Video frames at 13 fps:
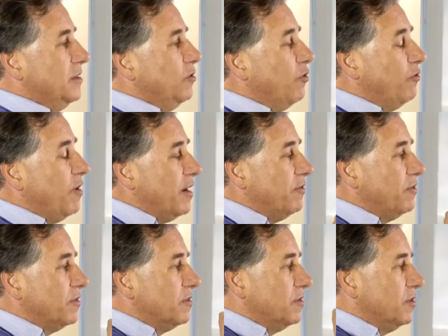houver
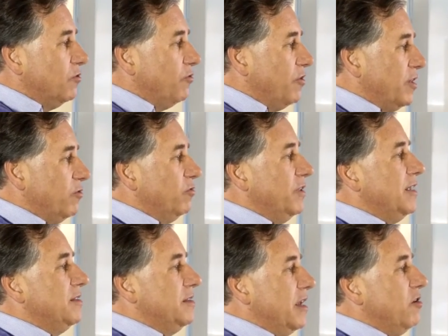sido feito um
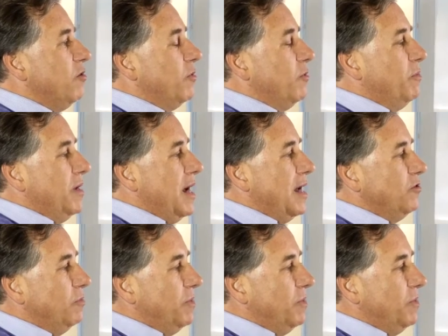desenho apropriado